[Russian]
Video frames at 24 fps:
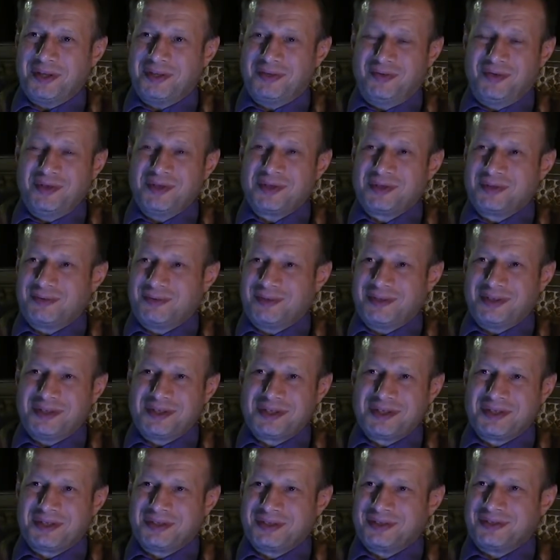
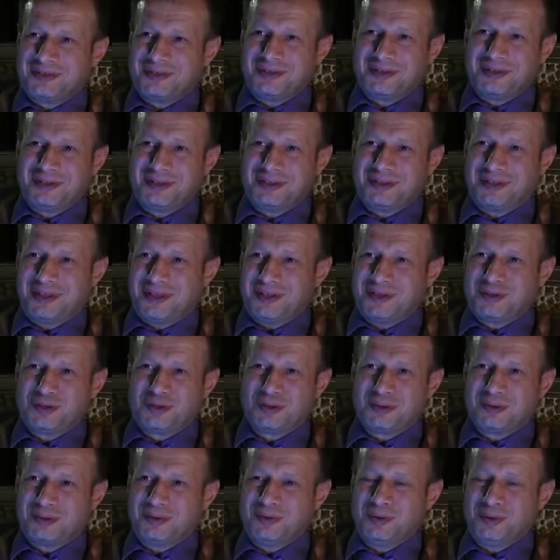ответственность дать
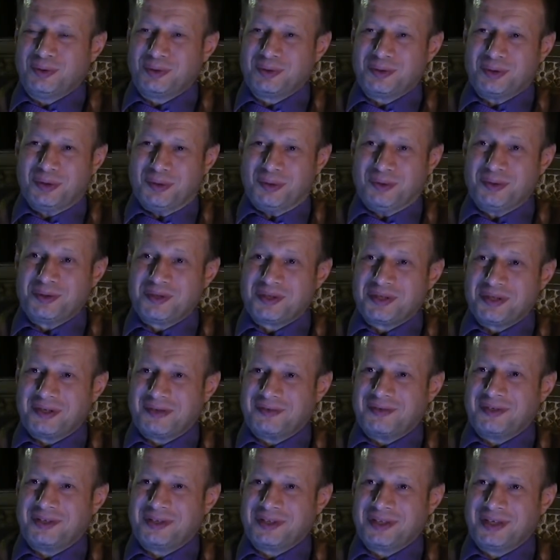человеку такой
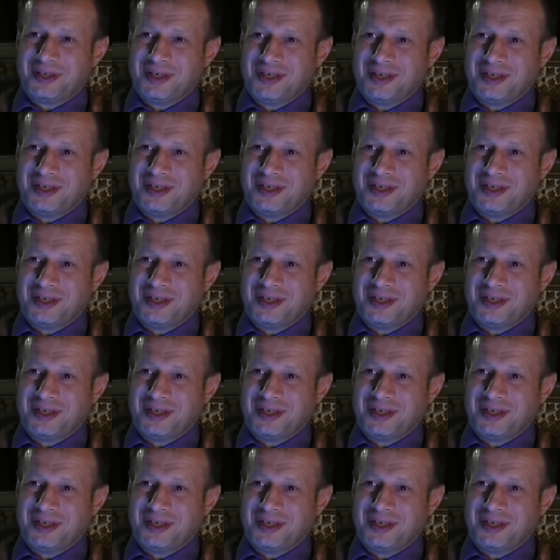совет –